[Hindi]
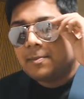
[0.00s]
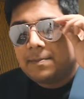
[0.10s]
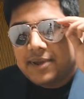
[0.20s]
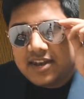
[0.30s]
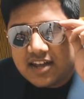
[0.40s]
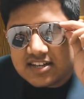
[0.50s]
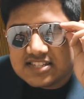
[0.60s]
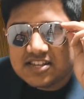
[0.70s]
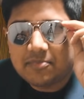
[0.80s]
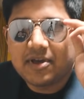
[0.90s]
बिना
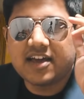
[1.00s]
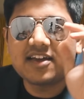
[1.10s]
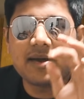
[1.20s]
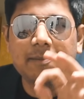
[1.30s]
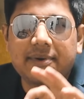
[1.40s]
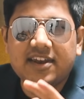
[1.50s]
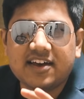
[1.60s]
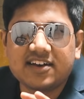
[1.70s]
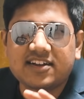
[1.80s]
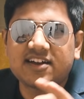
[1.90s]
समय के
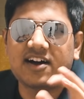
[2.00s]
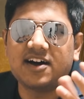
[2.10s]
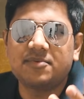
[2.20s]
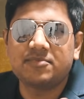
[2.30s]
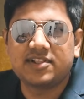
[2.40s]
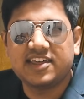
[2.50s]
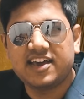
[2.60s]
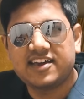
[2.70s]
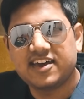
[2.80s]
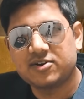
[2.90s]
बिना काम
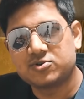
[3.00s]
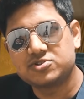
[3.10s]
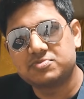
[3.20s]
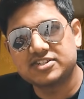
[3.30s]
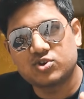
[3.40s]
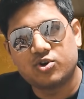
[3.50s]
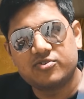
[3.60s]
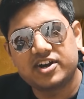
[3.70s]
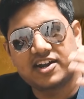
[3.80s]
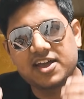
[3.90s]
देखे कुछ बस
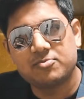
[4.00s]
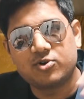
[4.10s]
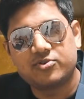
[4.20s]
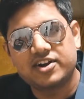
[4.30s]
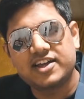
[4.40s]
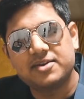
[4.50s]
ओवर टाइम ओवर